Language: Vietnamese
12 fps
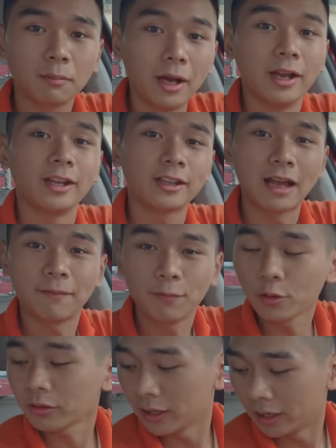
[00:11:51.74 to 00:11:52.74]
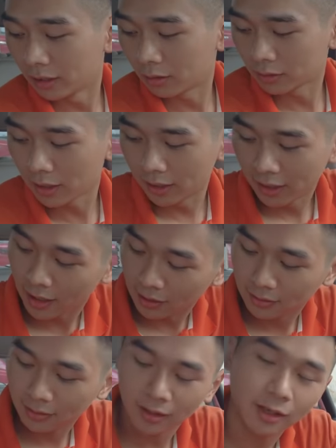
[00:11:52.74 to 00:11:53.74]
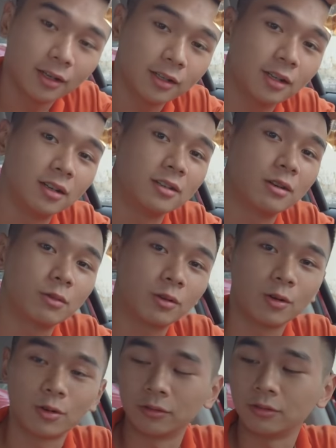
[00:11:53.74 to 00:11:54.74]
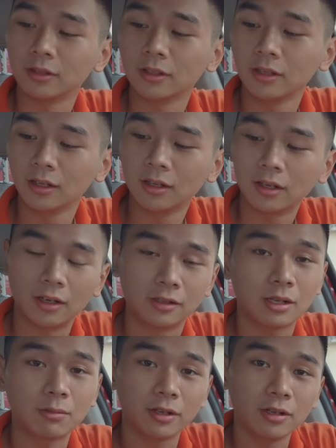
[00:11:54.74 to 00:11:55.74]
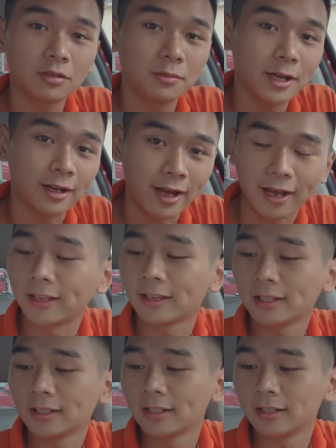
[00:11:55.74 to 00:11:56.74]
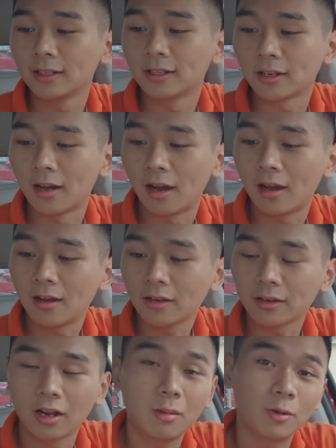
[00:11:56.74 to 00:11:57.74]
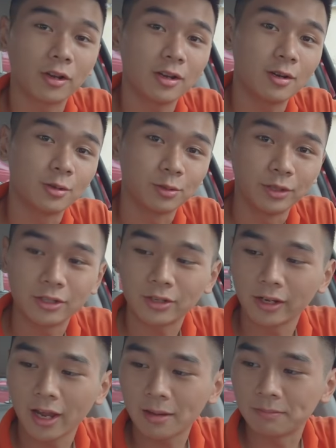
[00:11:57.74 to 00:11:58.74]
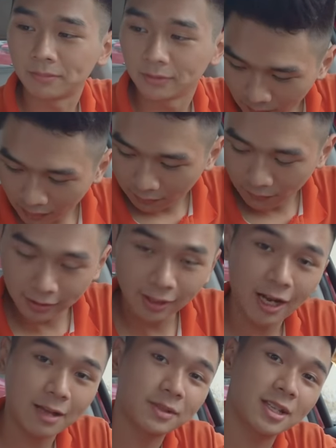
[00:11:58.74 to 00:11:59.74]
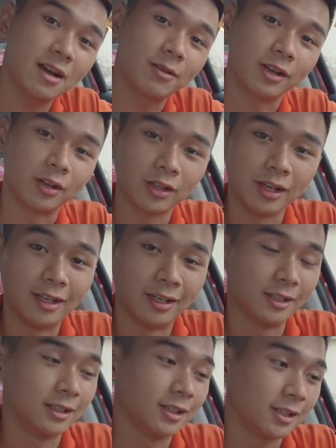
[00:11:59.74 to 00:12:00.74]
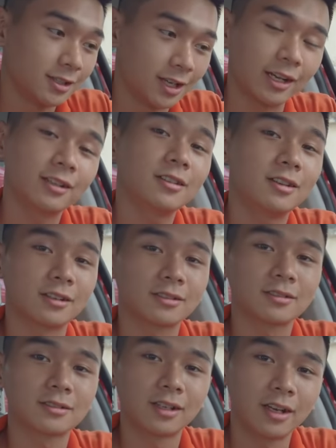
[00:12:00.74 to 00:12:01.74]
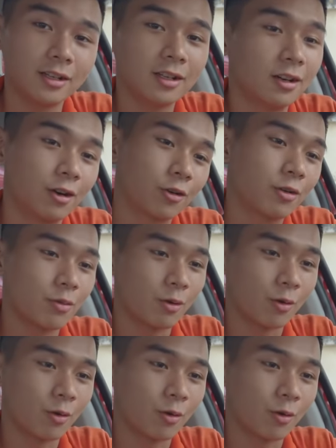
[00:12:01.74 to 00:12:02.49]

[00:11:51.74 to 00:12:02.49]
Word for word: 7 đến 8 phút để có thể hết cái hơi thở nồng độ cồn ở trong cái nước xúc miệng này. Đó là một cái điều chú ý cho anh em. Vậy thì làm sao để có thể tránh được cái hơi thở có nồng